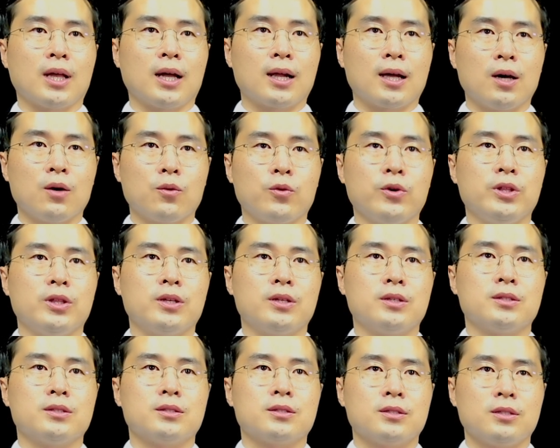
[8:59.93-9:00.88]
따라하고
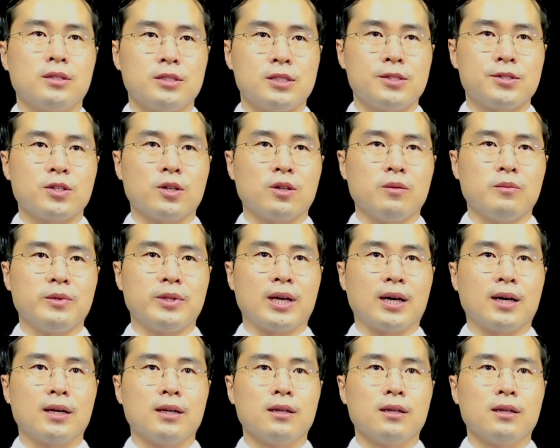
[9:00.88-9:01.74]
있는 실정입니다.